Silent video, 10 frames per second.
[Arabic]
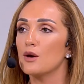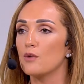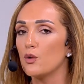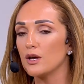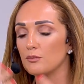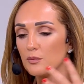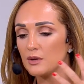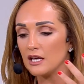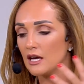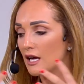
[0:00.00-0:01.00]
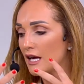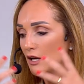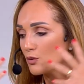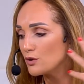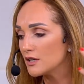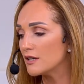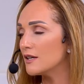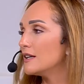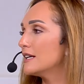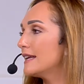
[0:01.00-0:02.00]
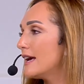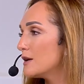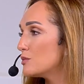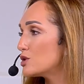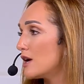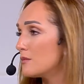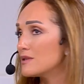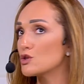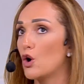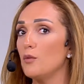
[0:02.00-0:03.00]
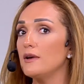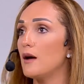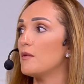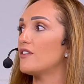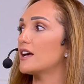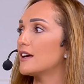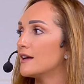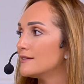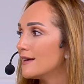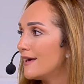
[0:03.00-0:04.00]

موهبه ب خلينا نقول آه، العنايه بالشعر بس عمرها ما فكرت